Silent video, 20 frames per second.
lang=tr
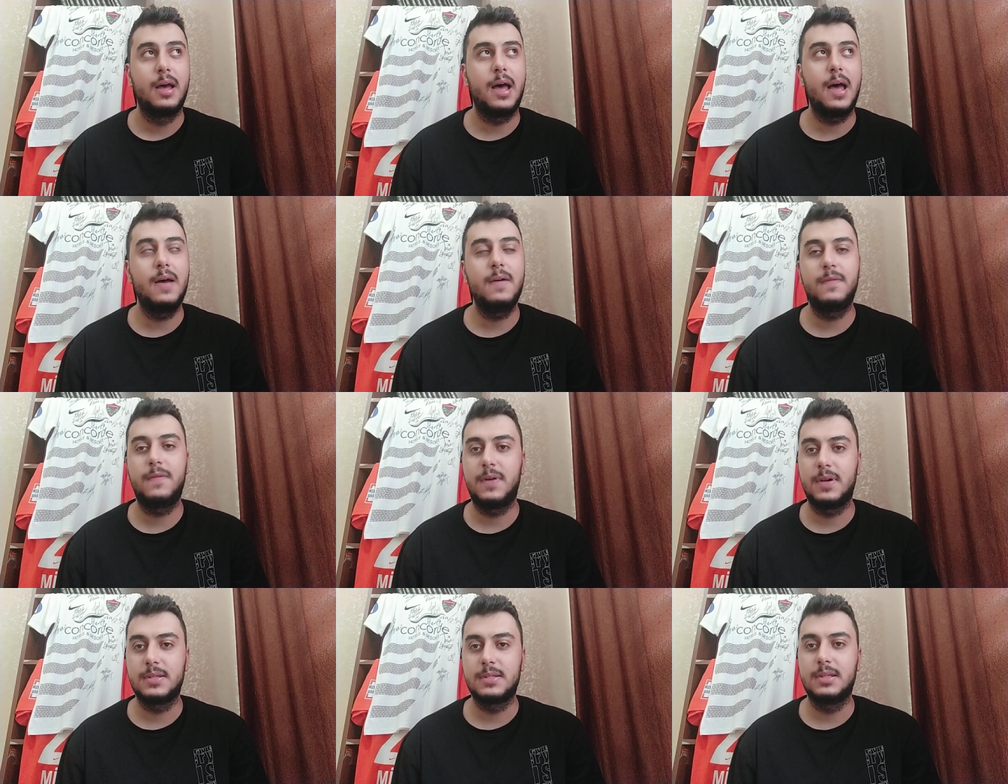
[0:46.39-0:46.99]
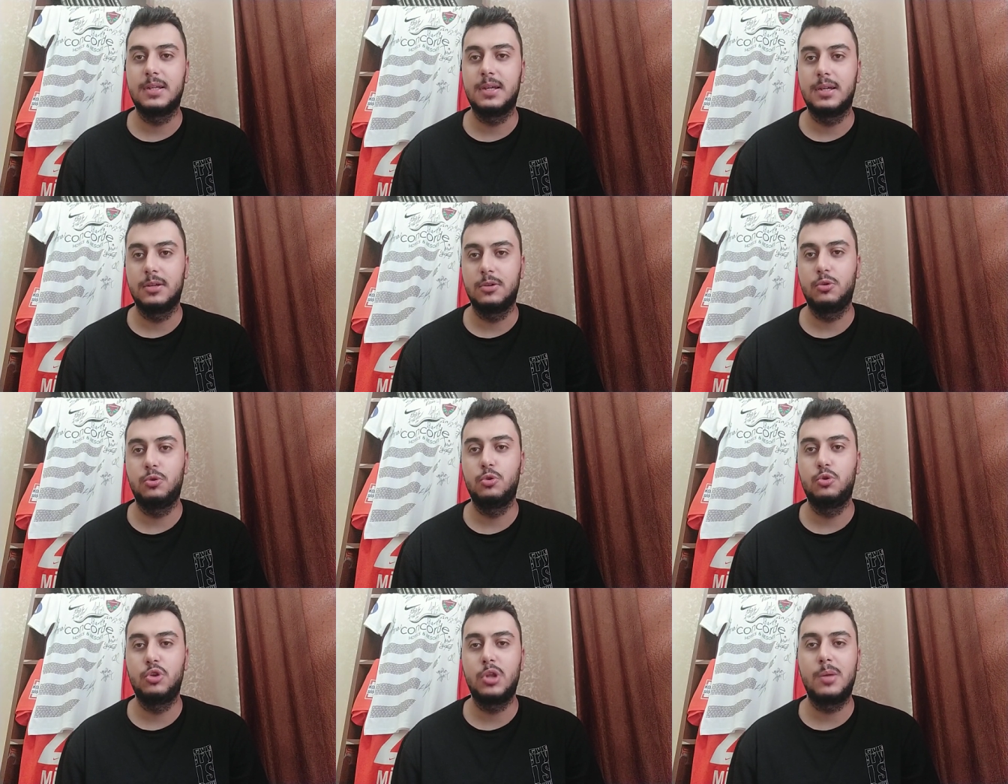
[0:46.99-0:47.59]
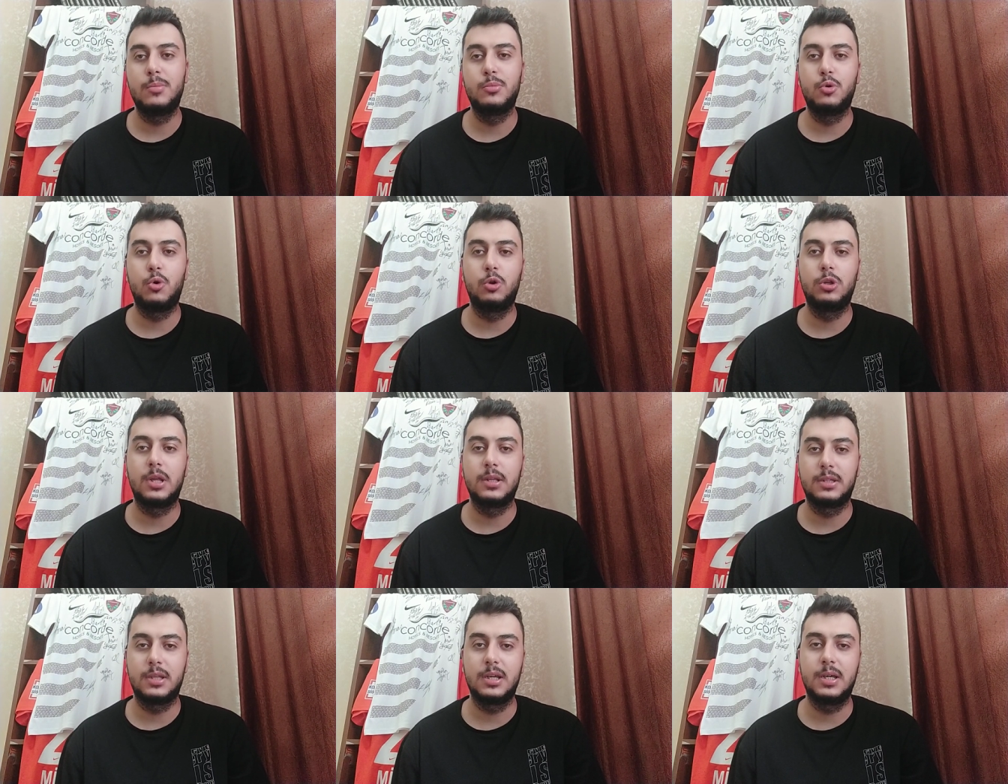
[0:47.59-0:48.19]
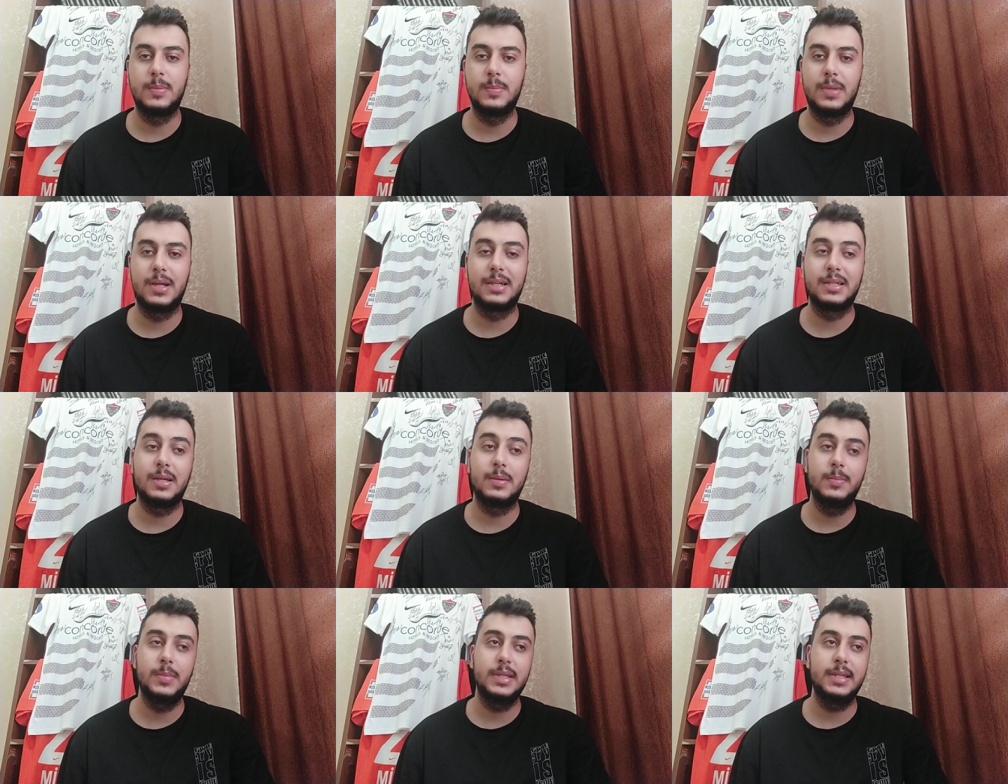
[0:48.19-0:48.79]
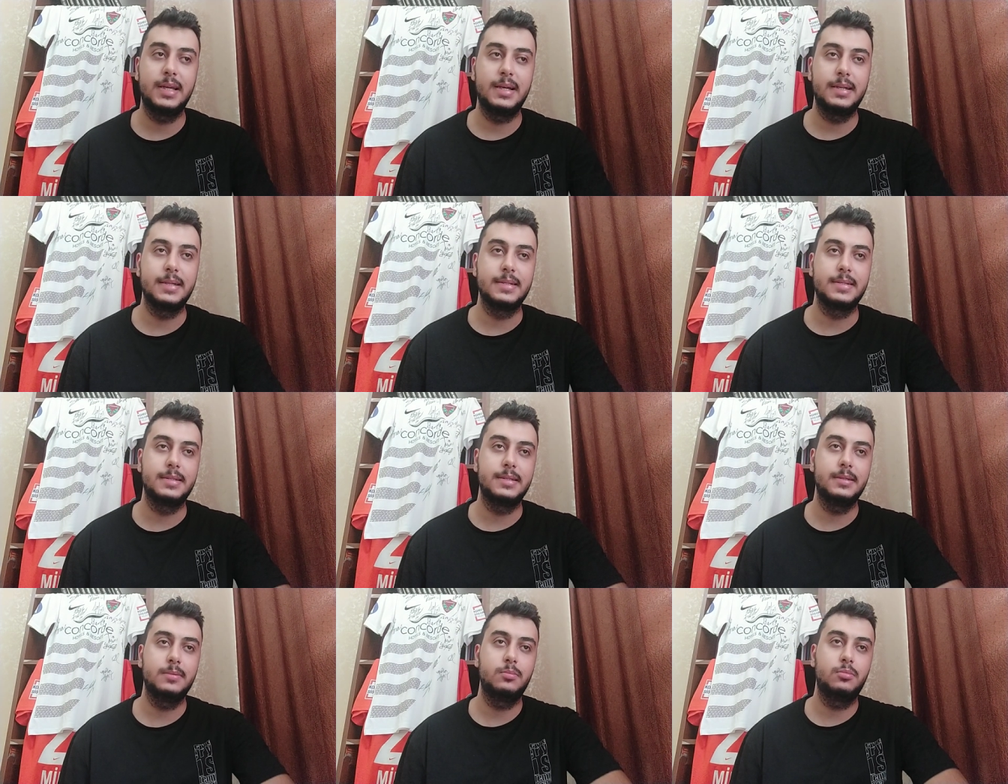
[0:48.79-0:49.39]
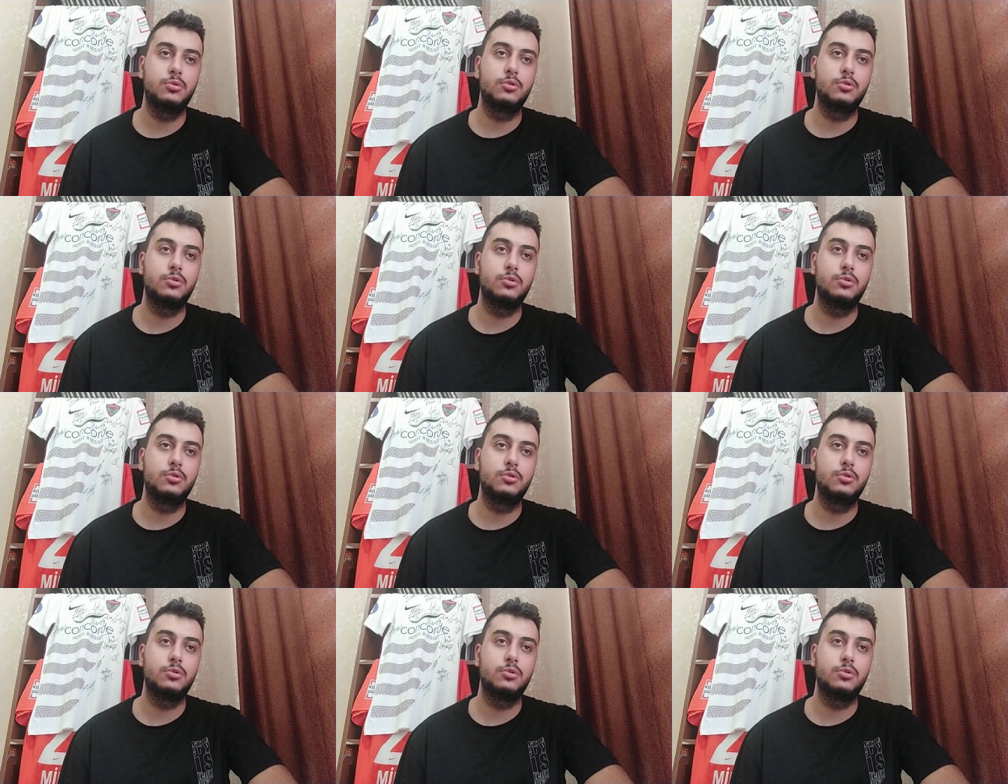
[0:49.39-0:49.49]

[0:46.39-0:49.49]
en fazla gündemde olan takımlardan bir tanesi.